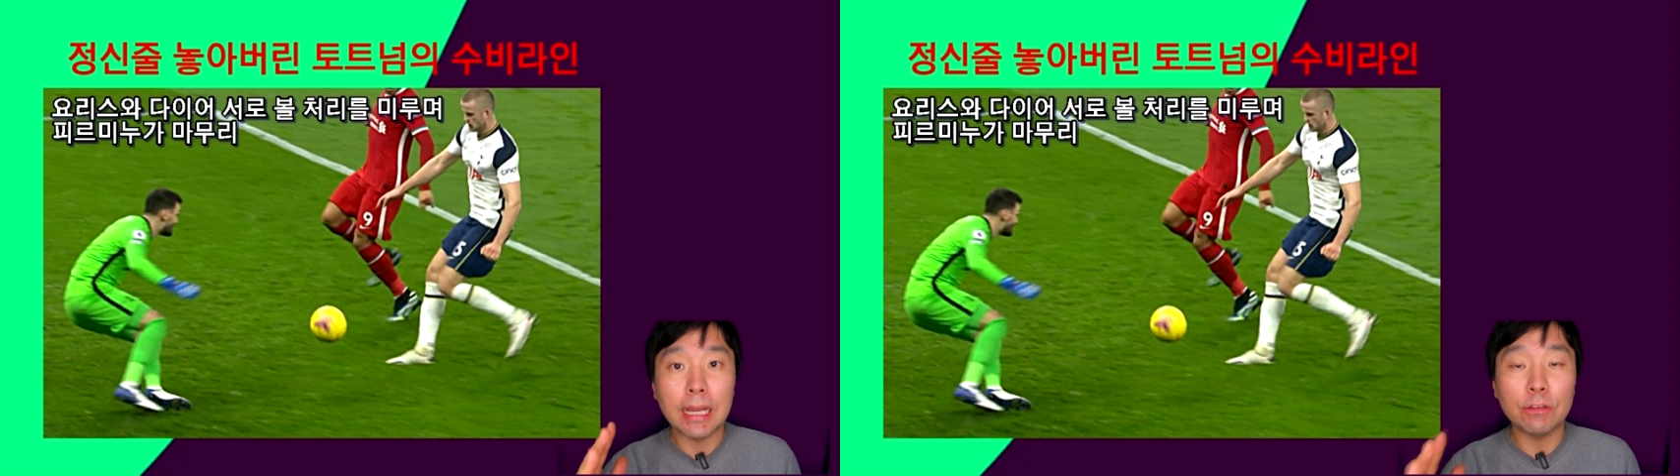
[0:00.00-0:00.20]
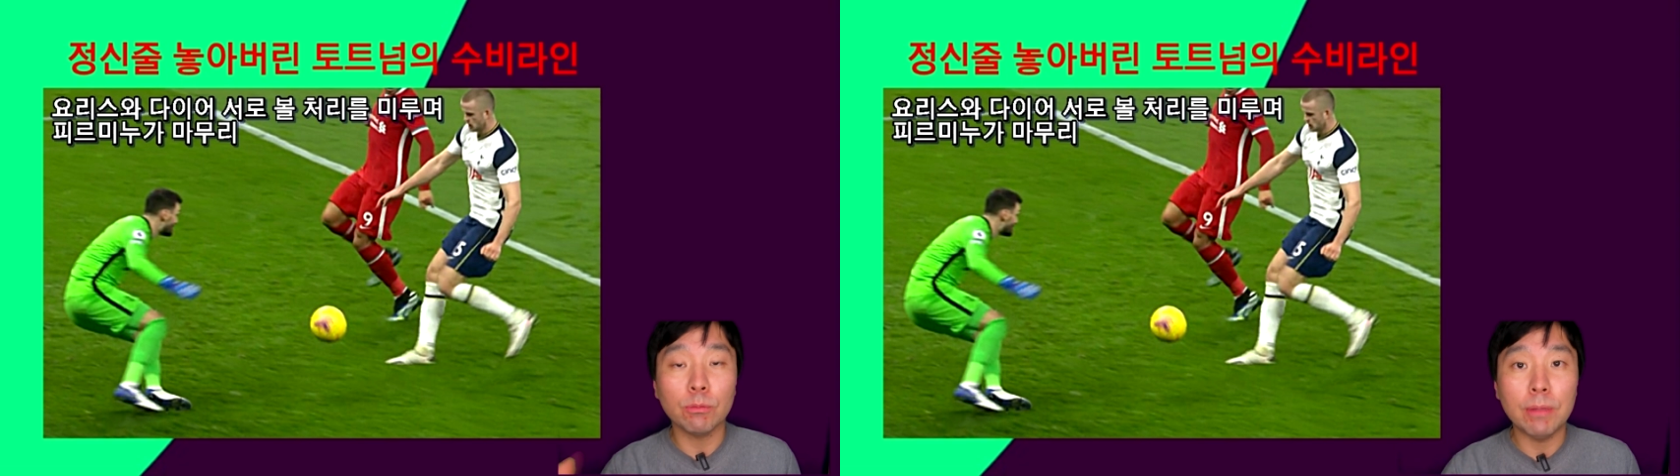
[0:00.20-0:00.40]

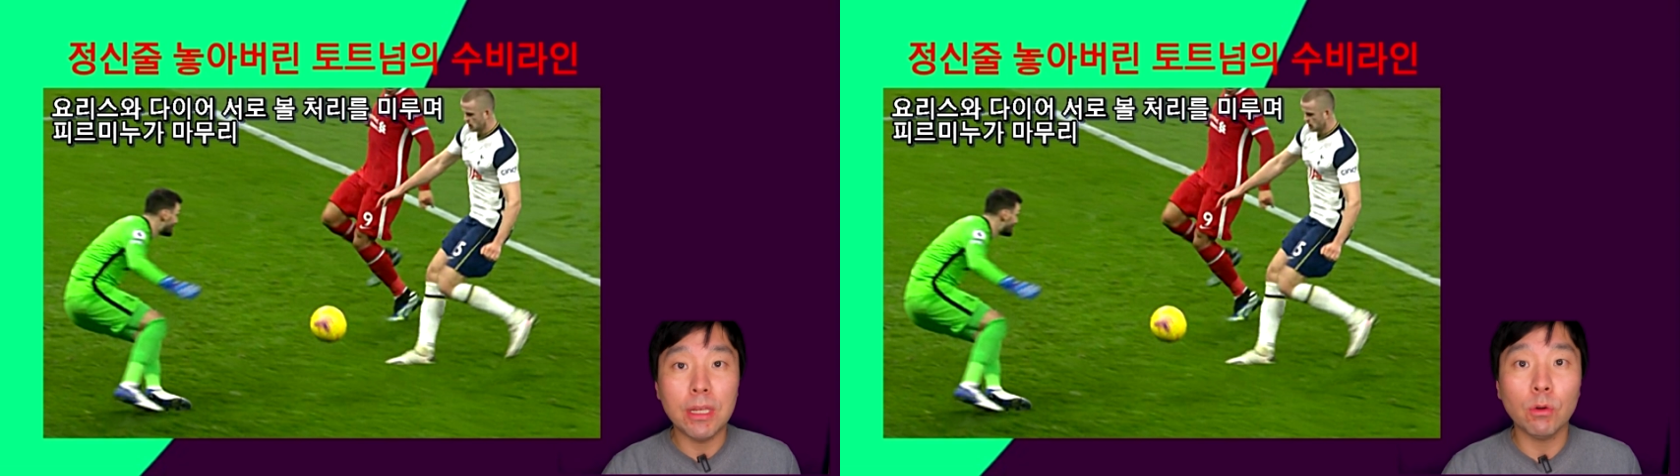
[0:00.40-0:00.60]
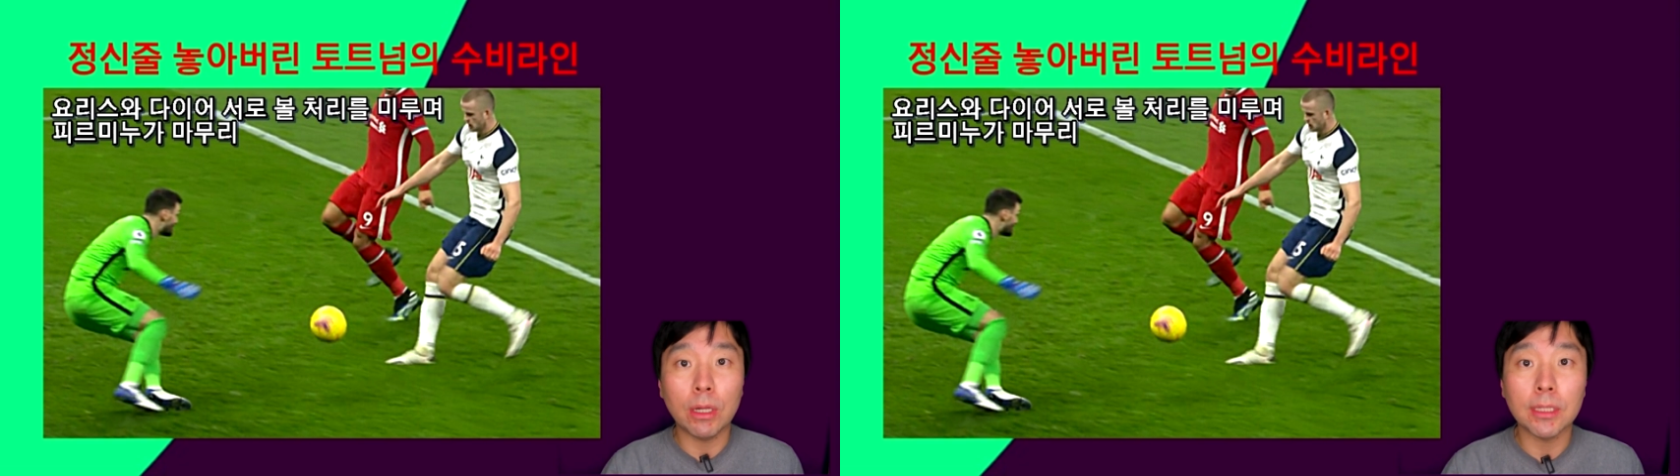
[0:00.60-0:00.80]
계속
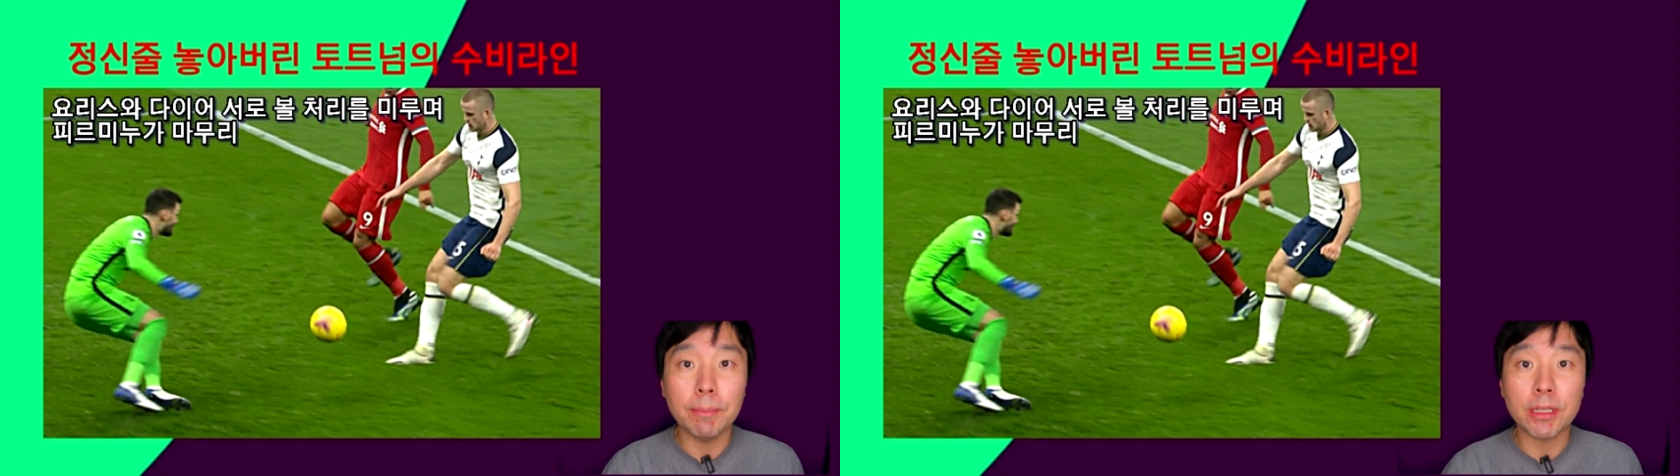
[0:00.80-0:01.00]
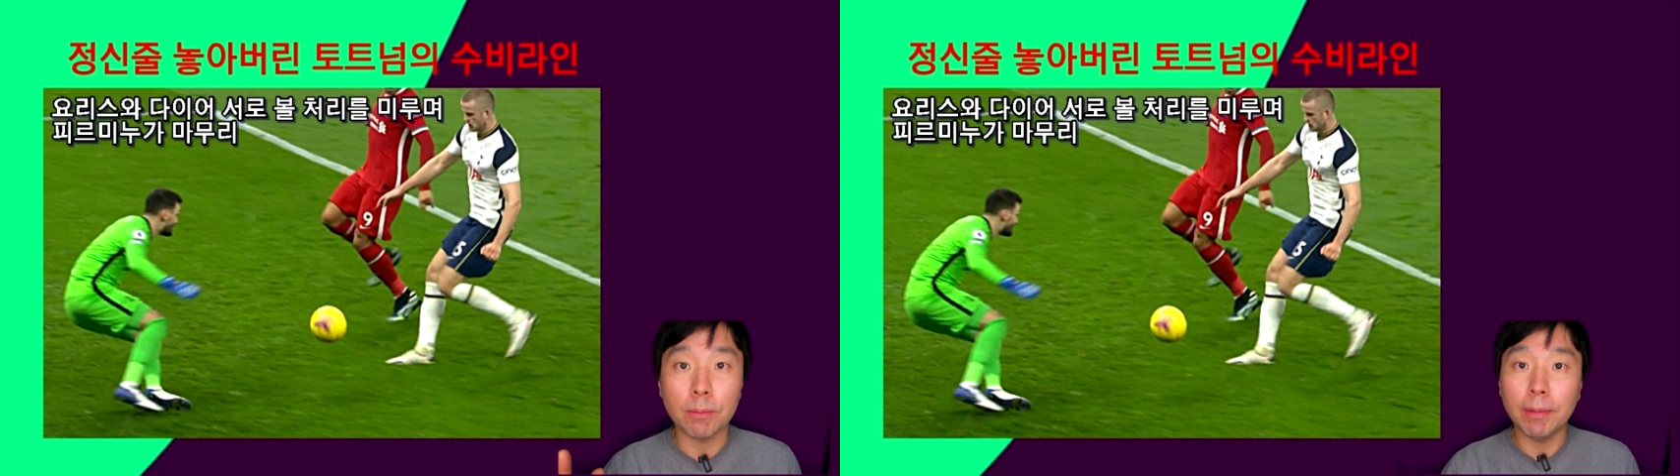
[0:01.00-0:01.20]
밀리고 난
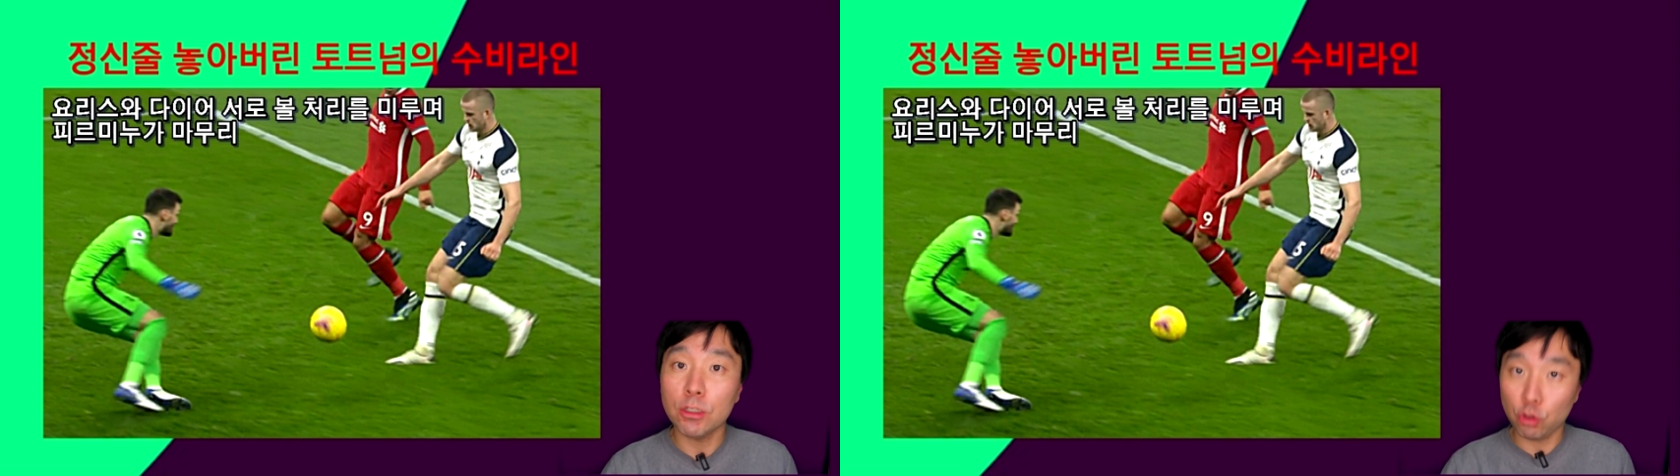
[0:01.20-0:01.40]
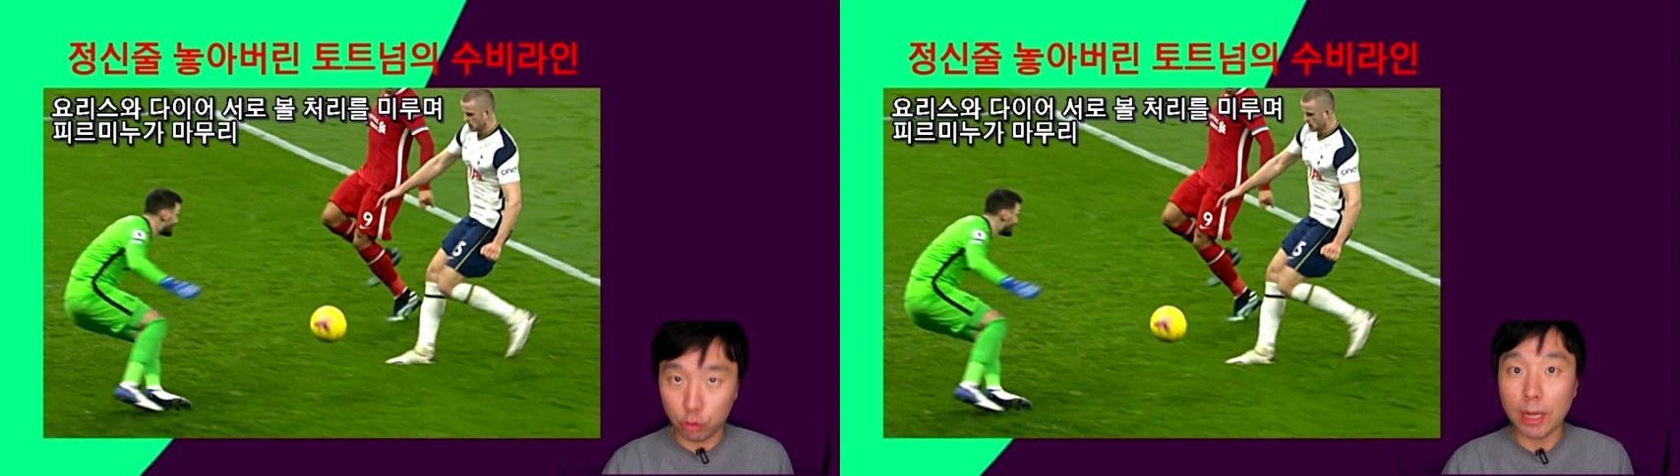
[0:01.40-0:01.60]
다음에
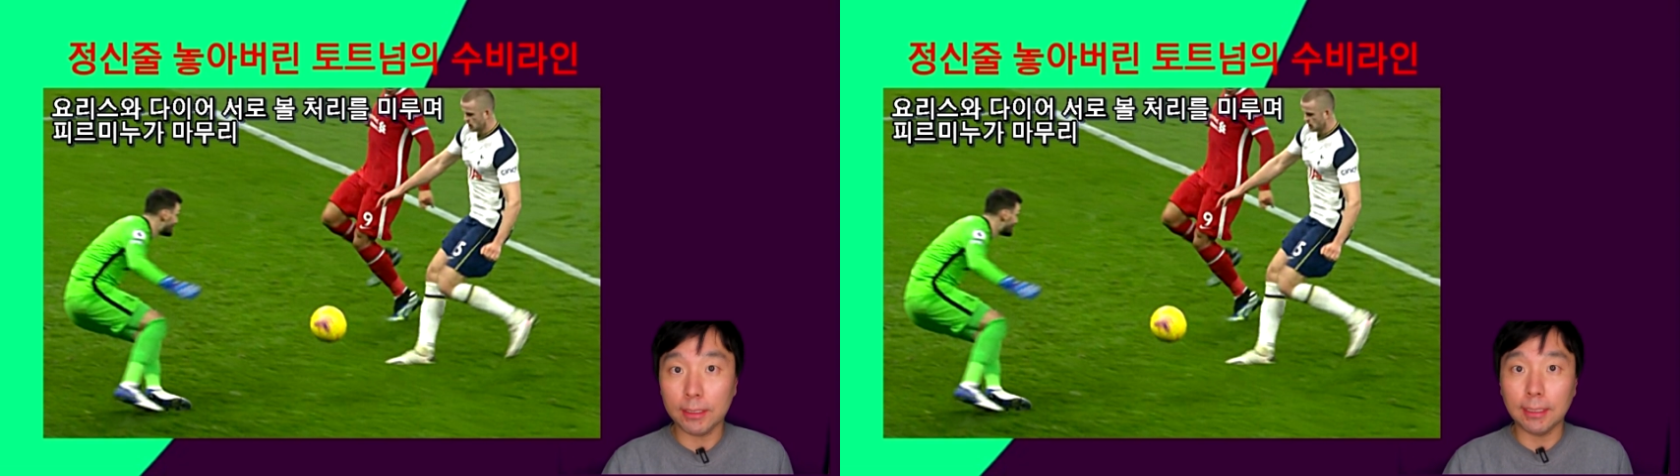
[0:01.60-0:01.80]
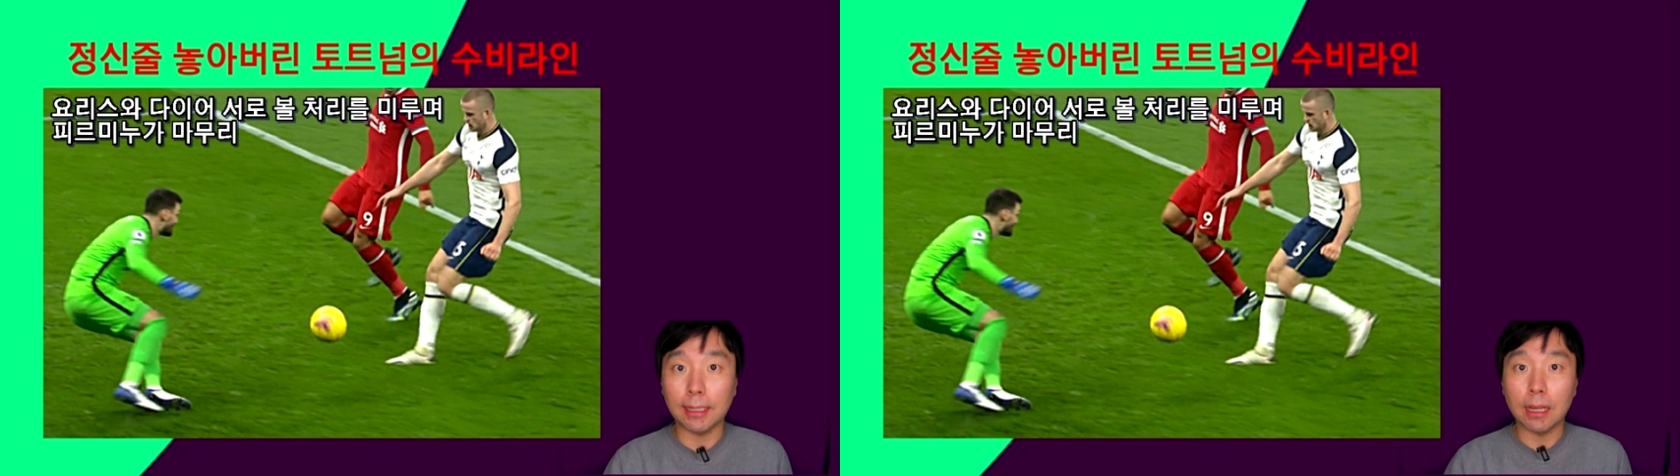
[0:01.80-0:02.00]
전반 추가
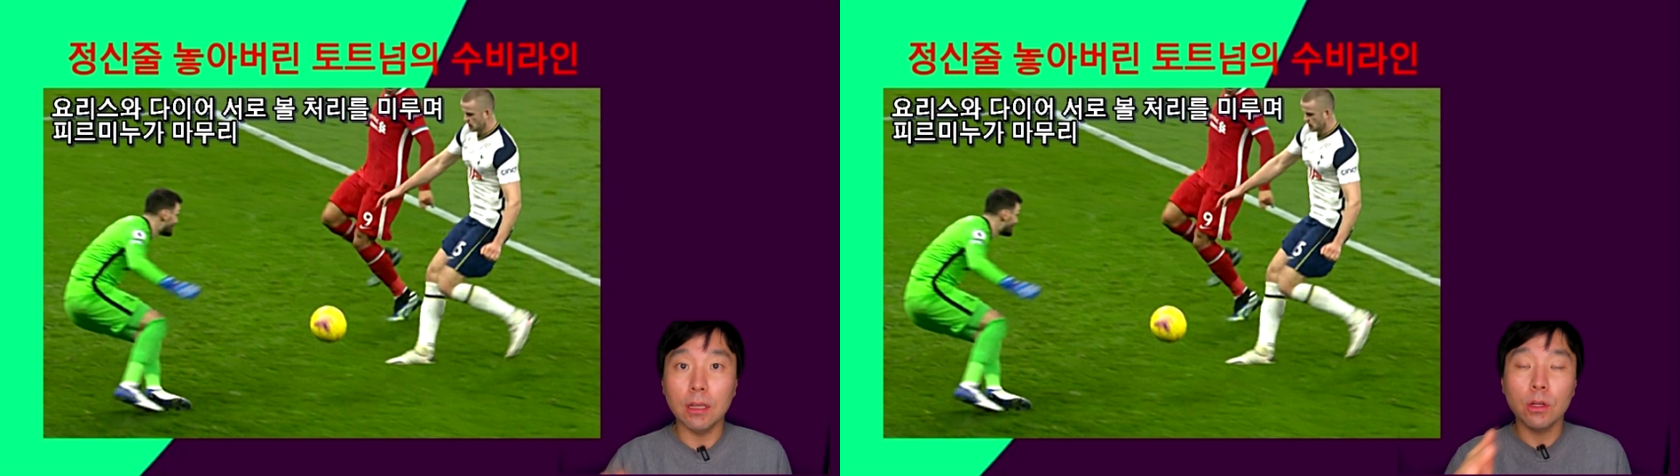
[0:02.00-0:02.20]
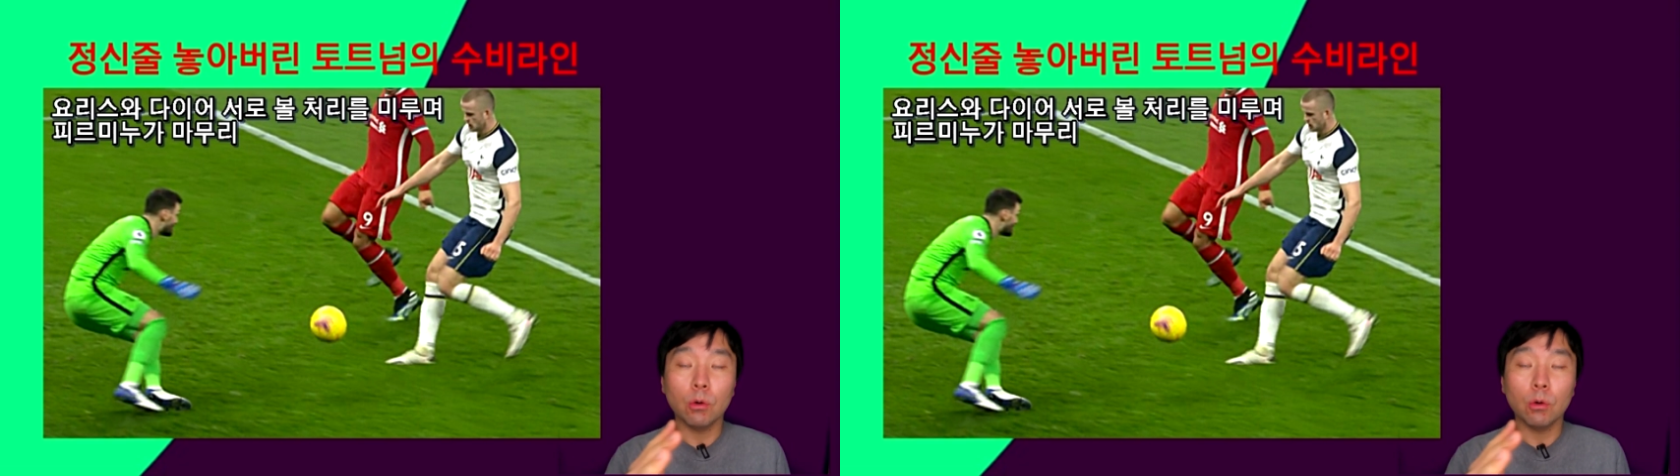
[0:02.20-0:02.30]
시간에